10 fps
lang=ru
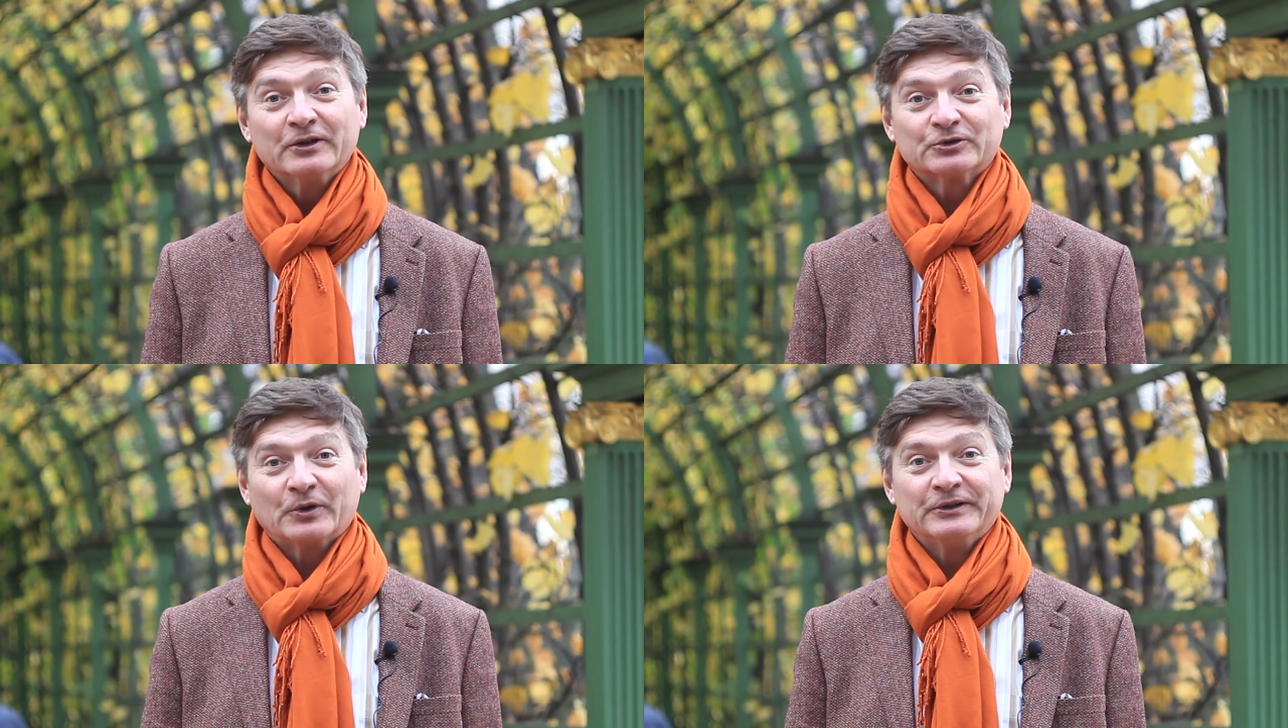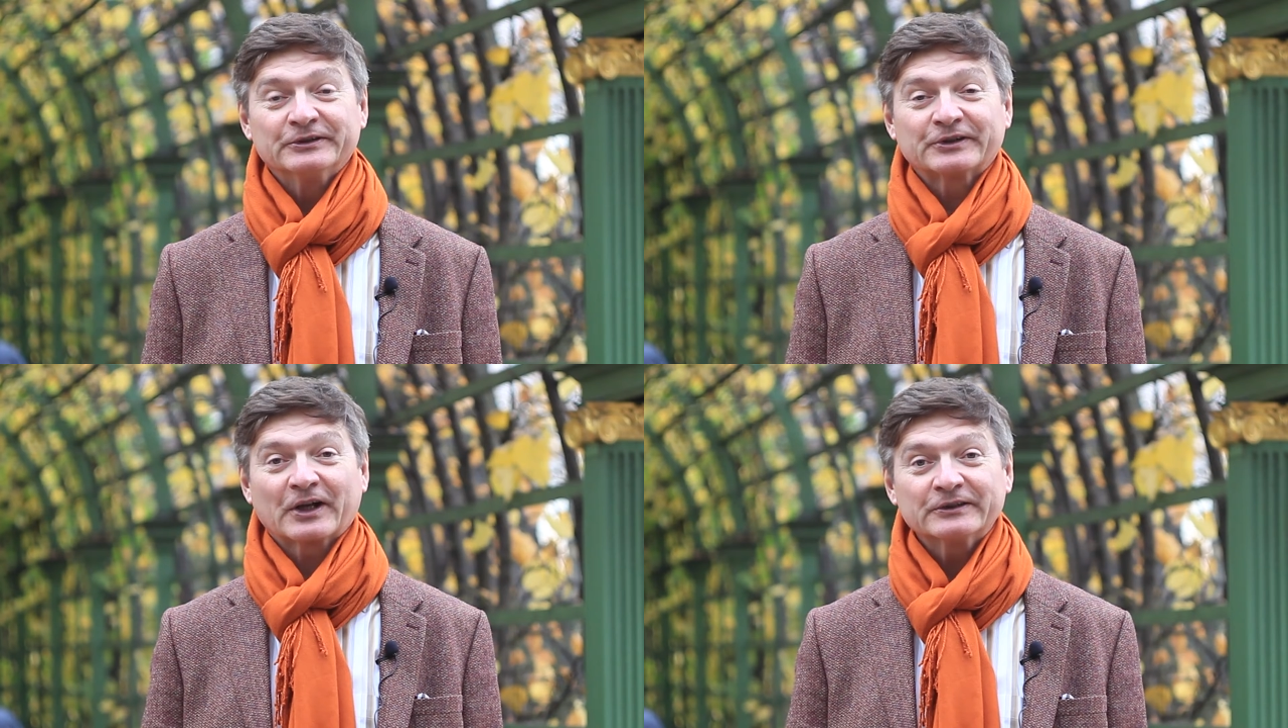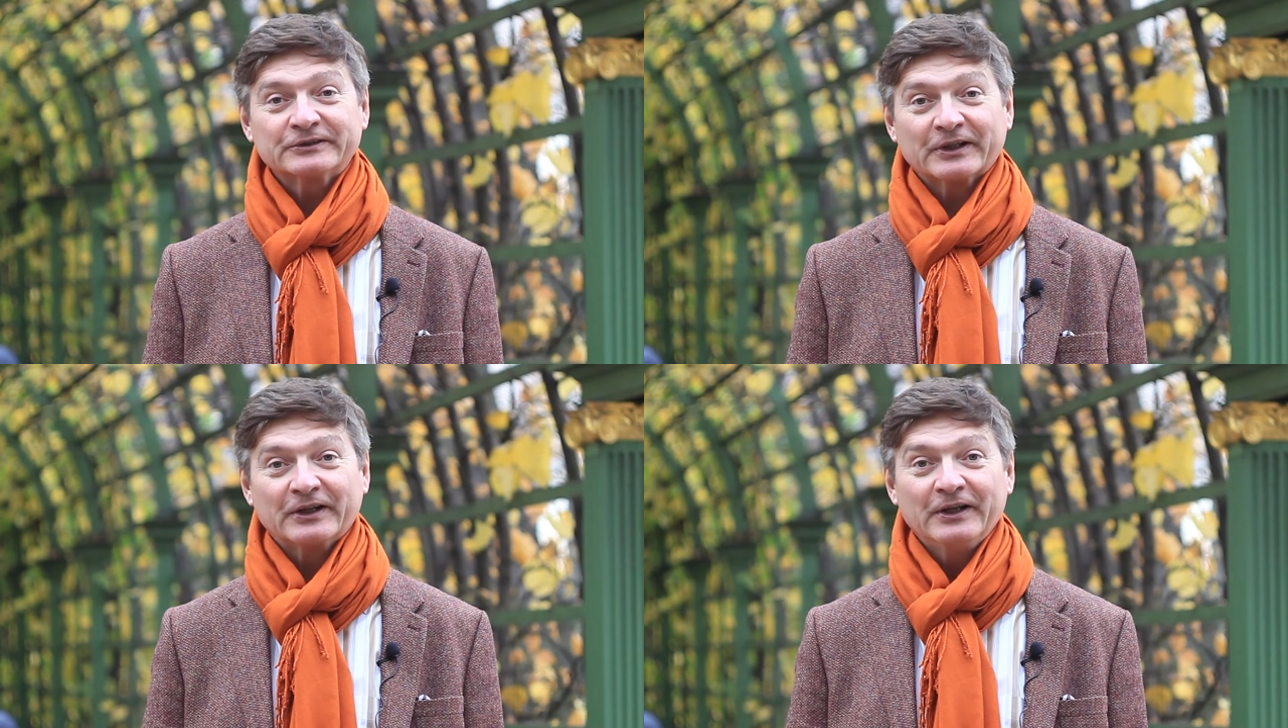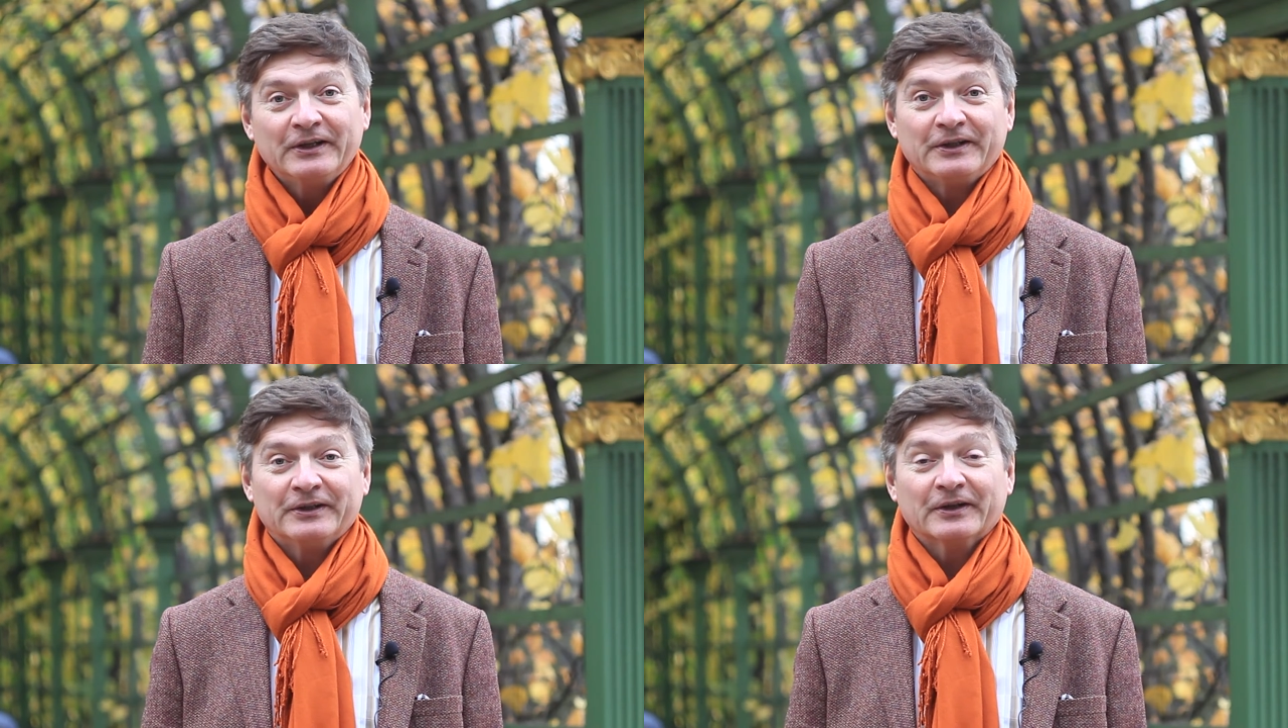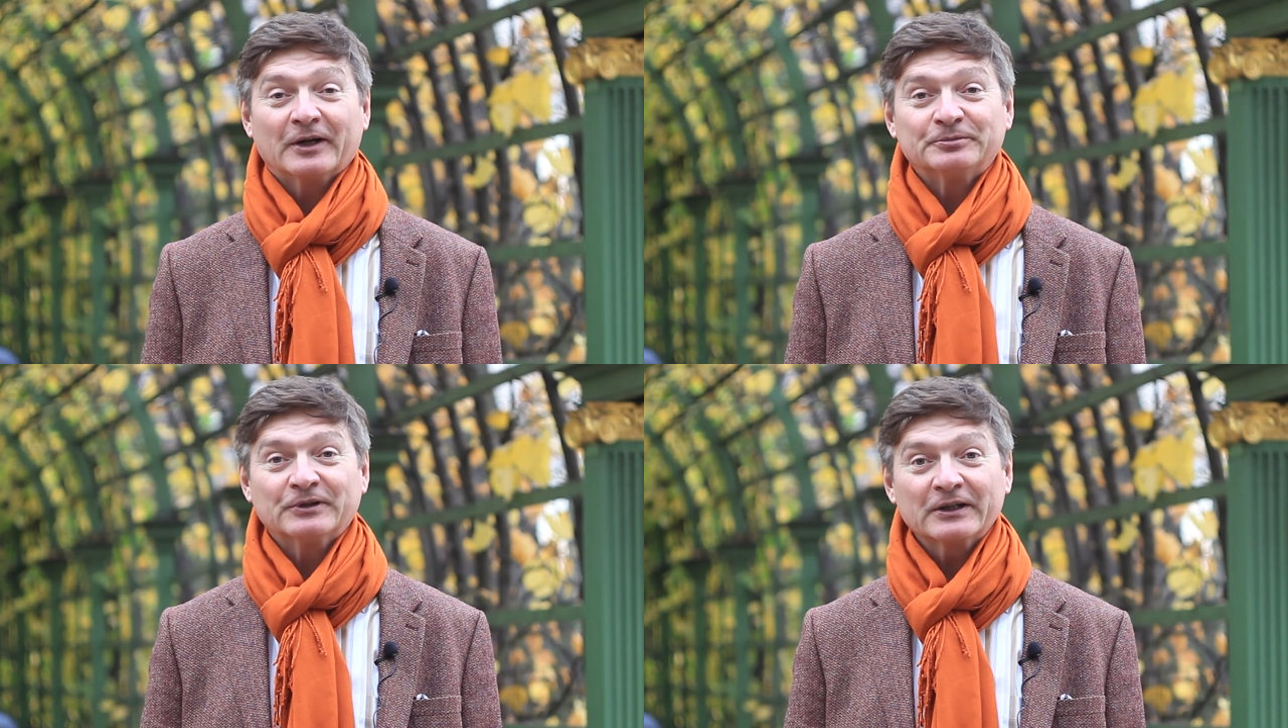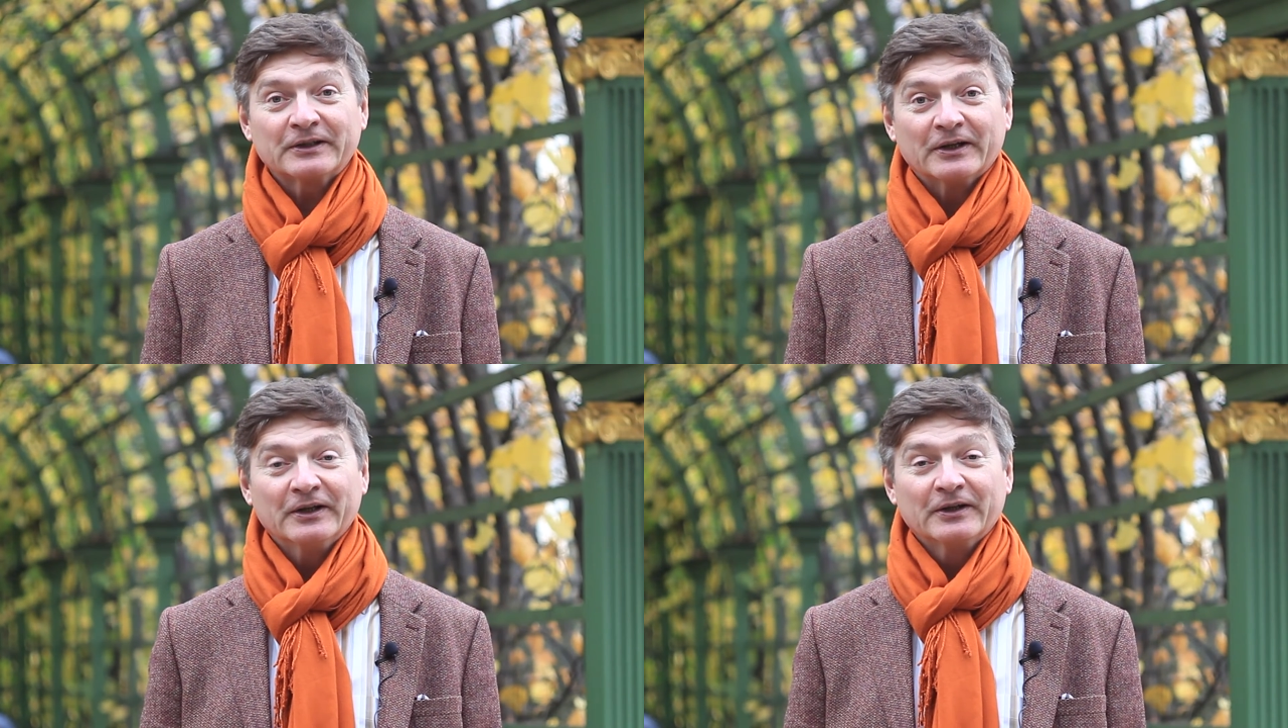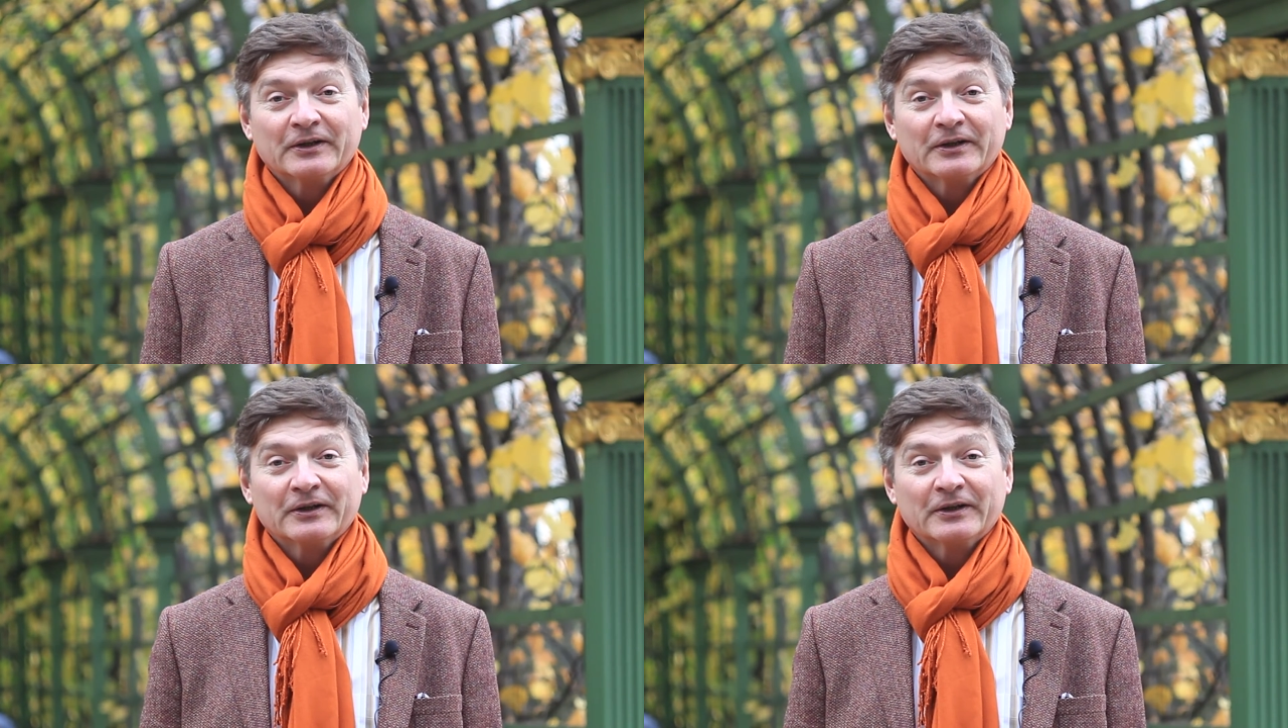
что регистрация и оплата